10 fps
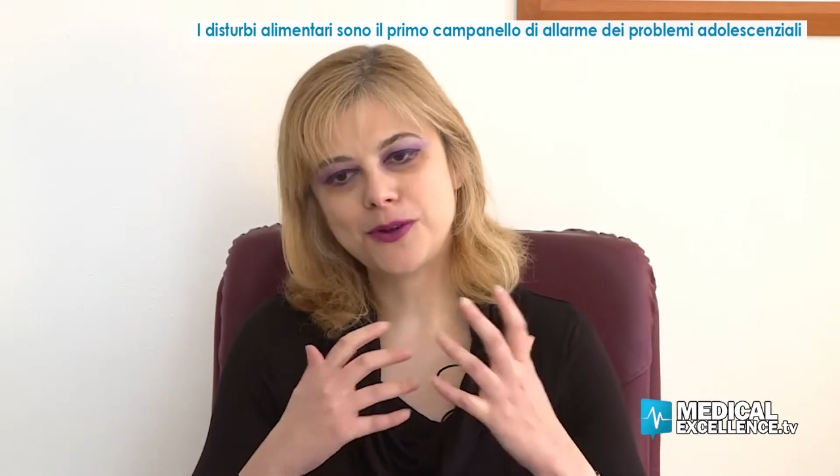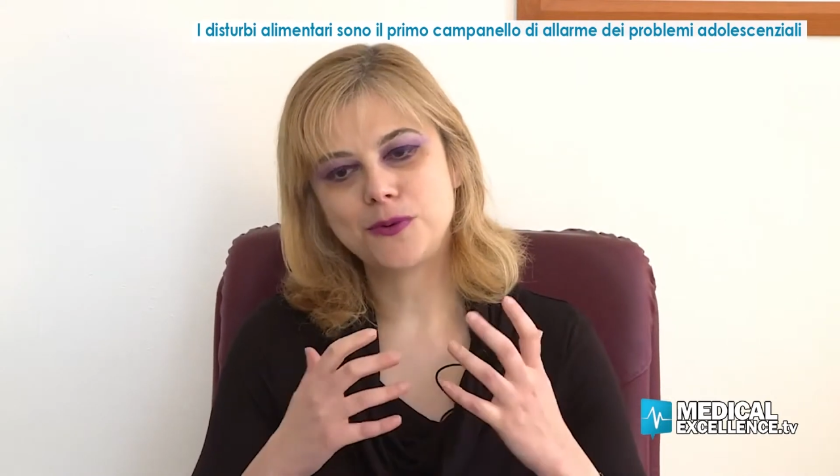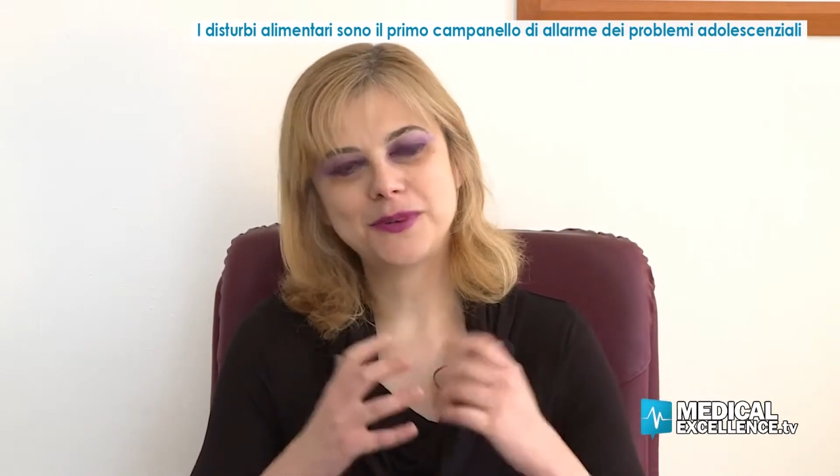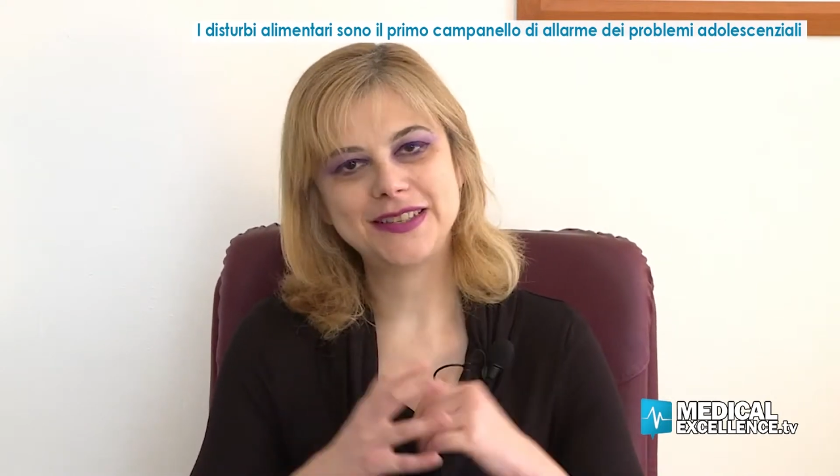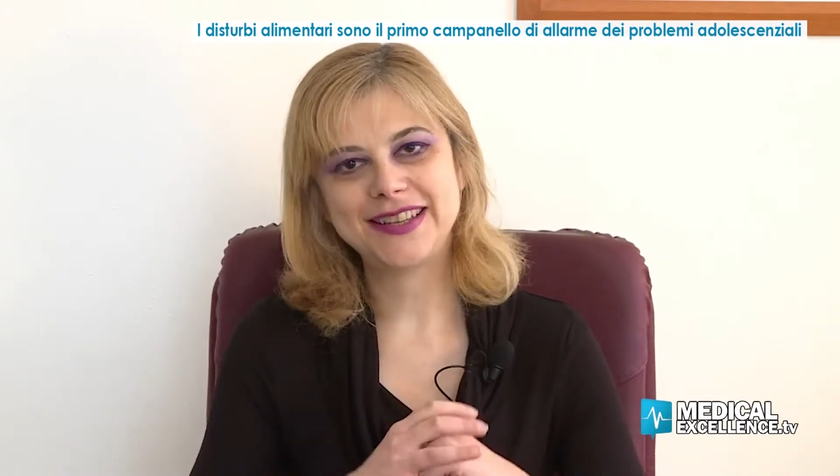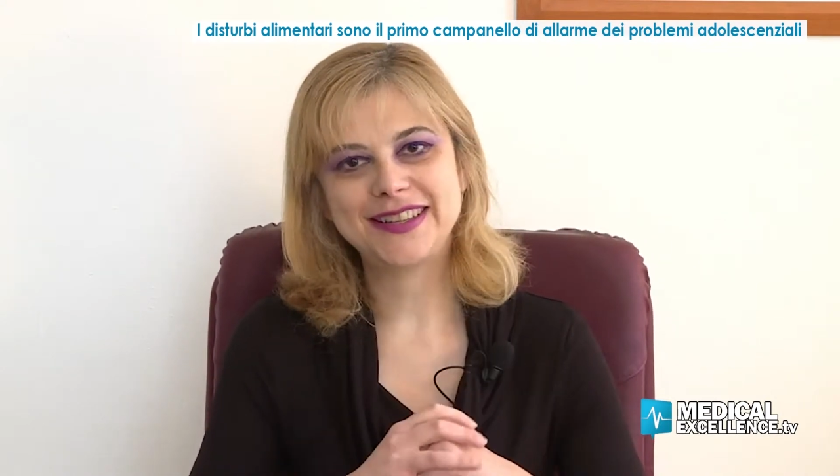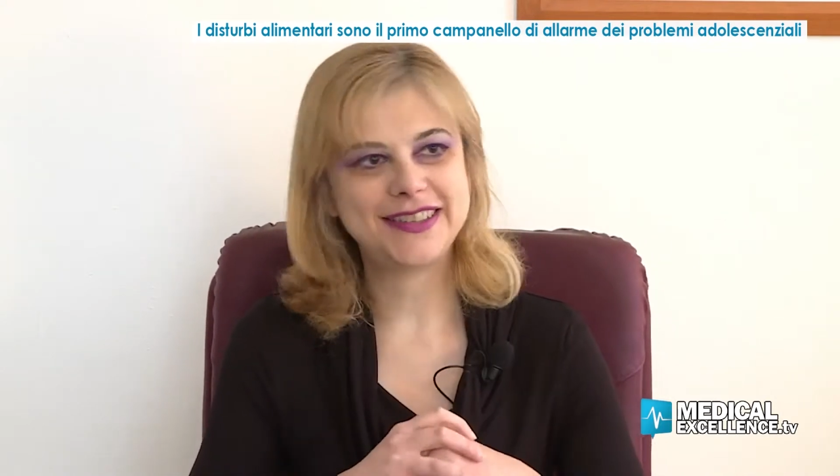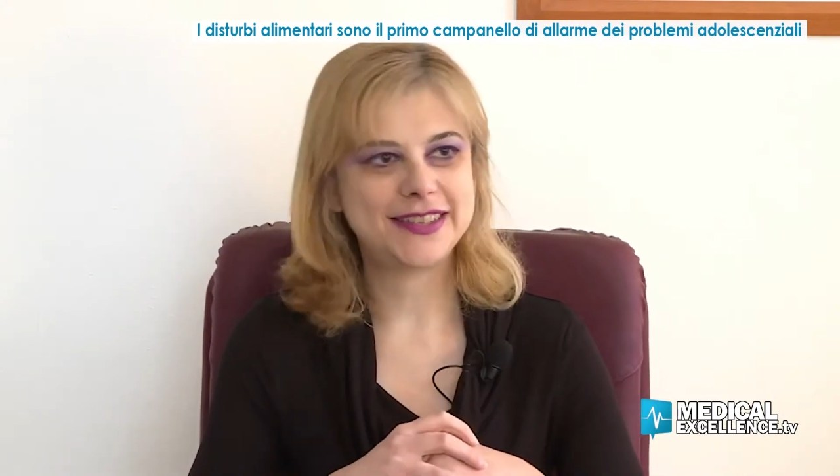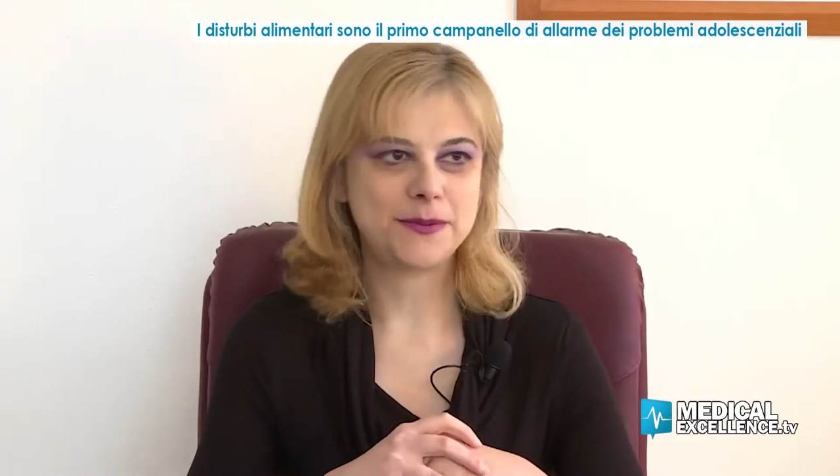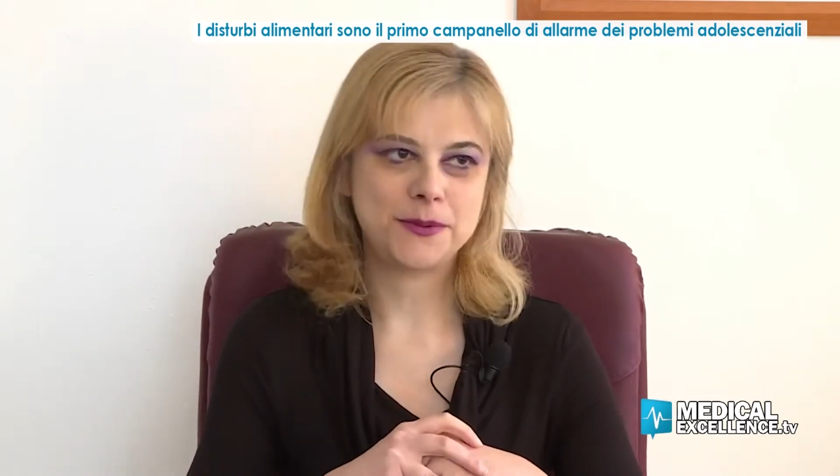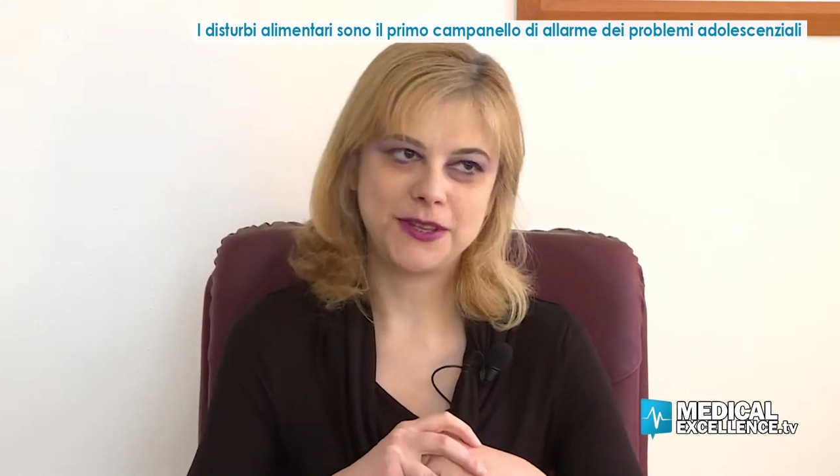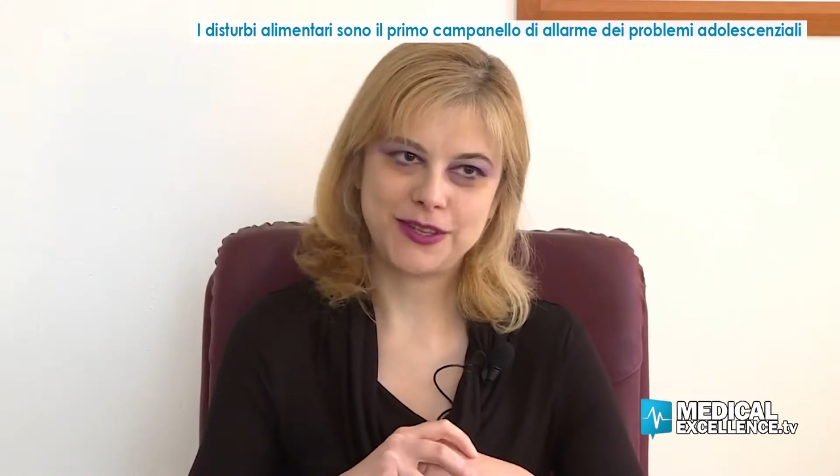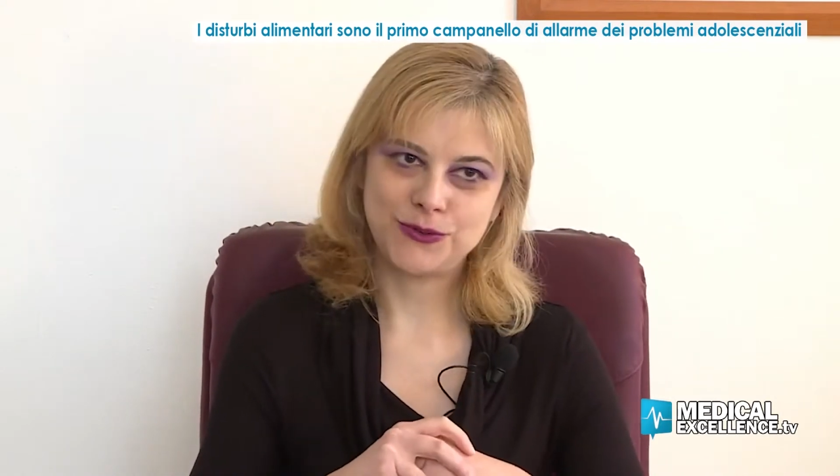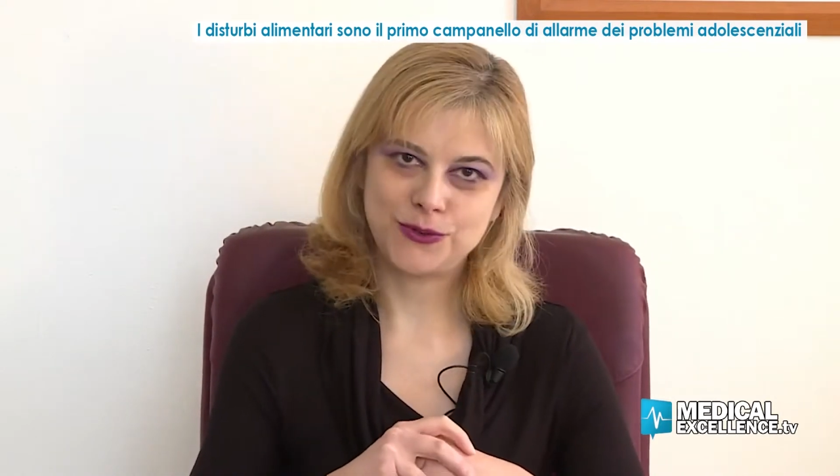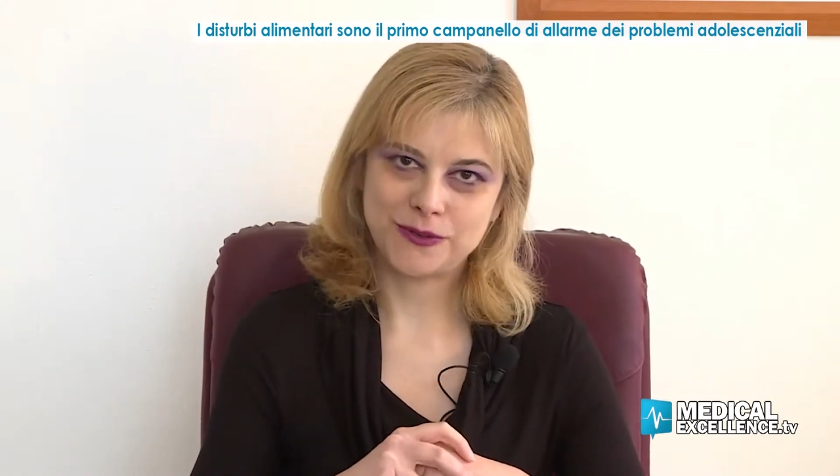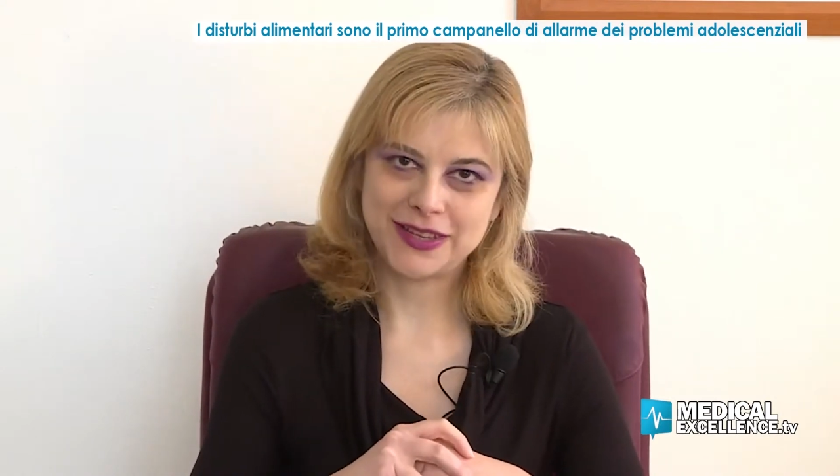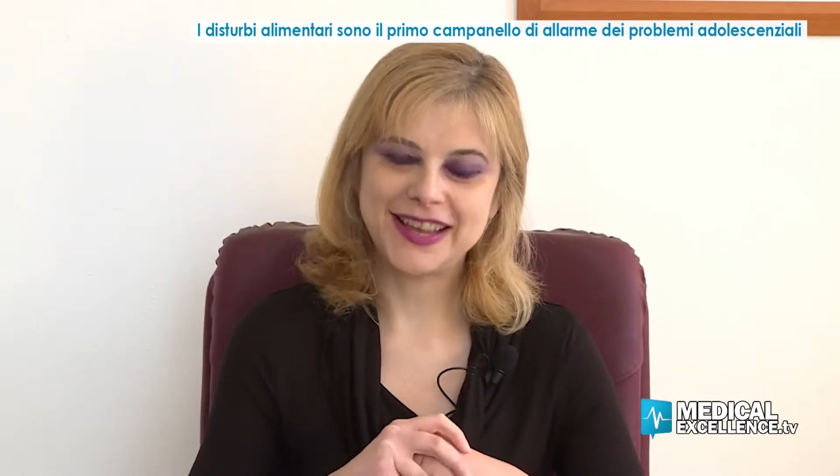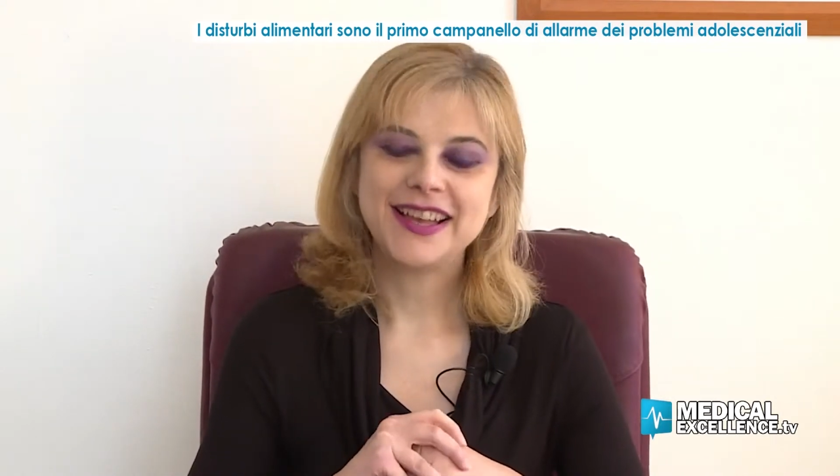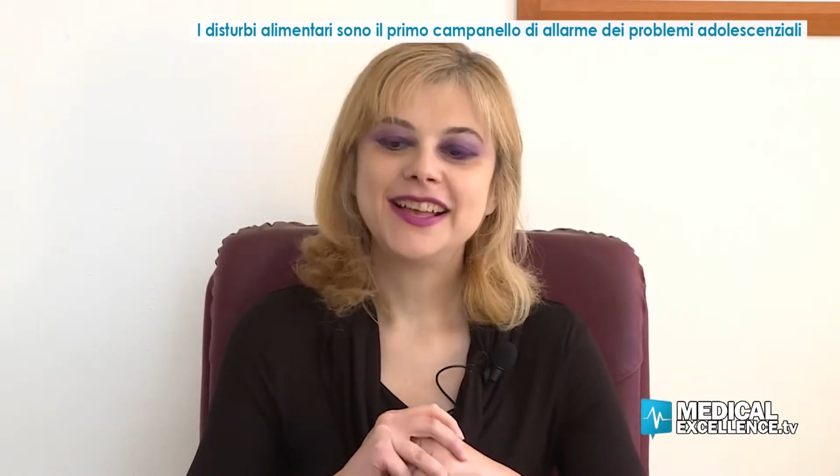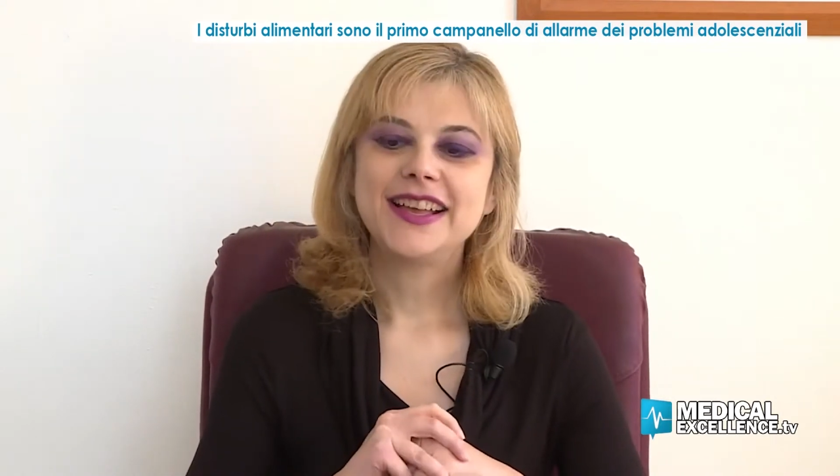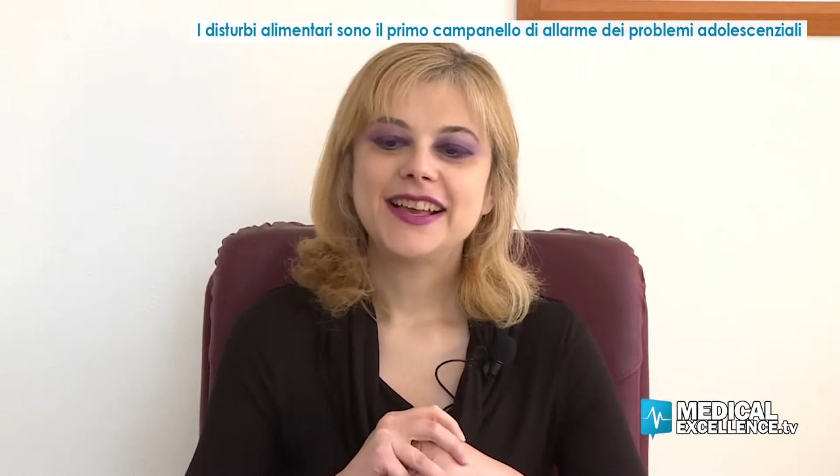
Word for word: era un paziente estremamente giovane